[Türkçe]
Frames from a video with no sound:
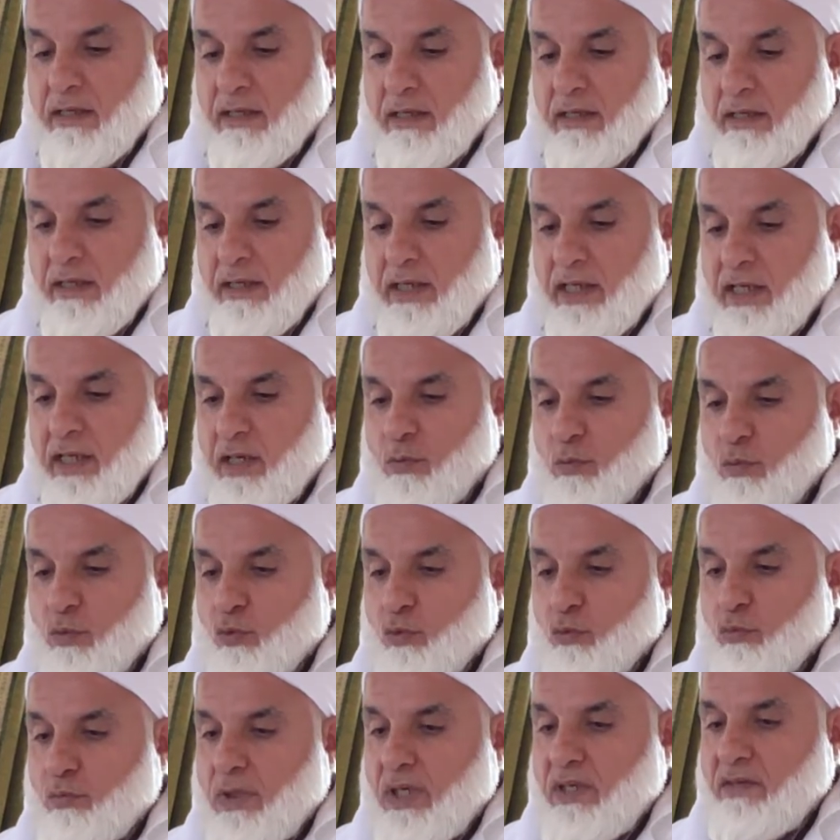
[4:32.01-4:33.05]

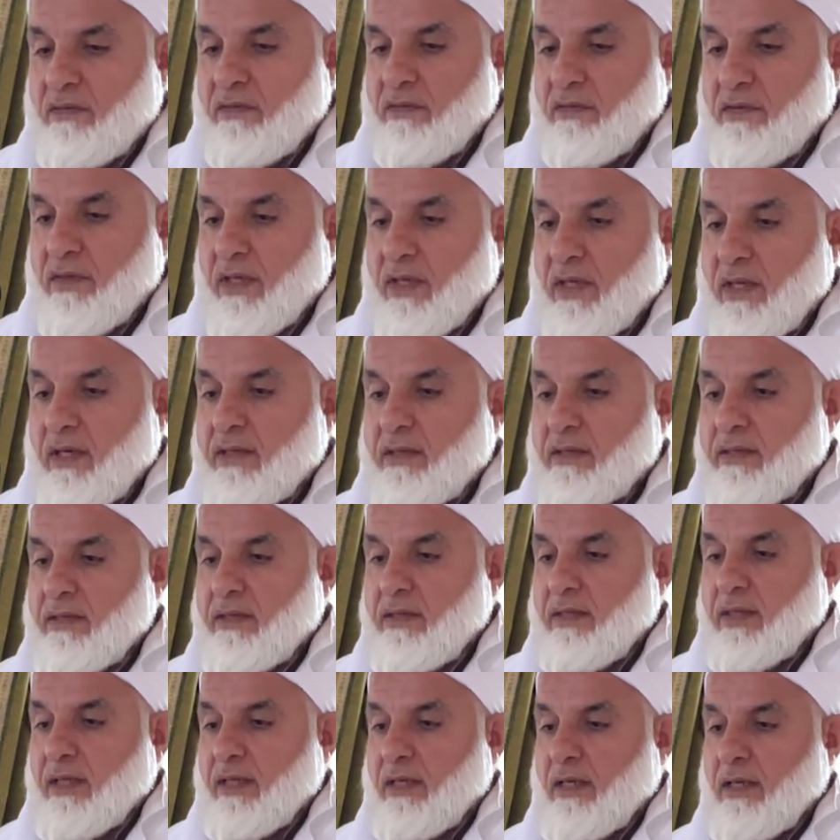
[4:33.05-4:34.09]
irhamu men fil ardi
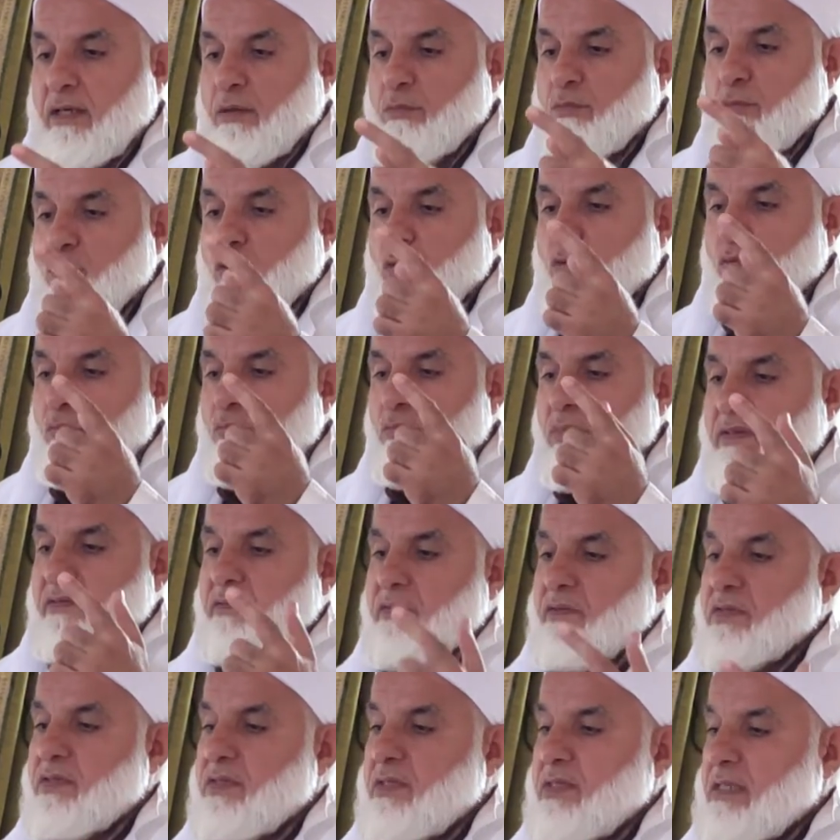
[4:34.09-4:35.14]
yerhamkum men
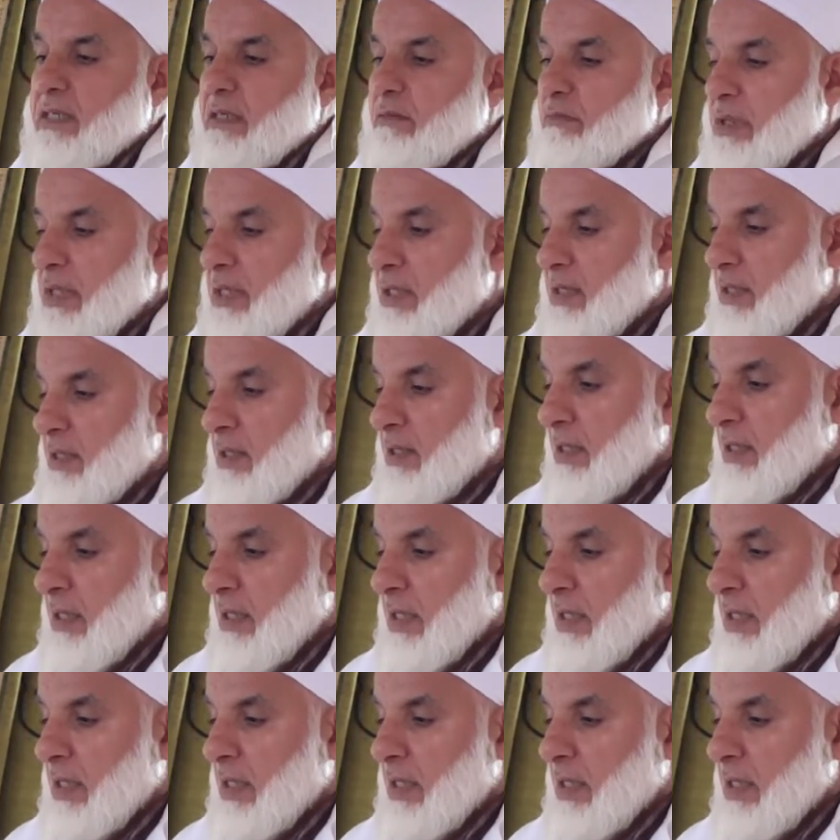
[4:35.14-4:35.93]
fis sema.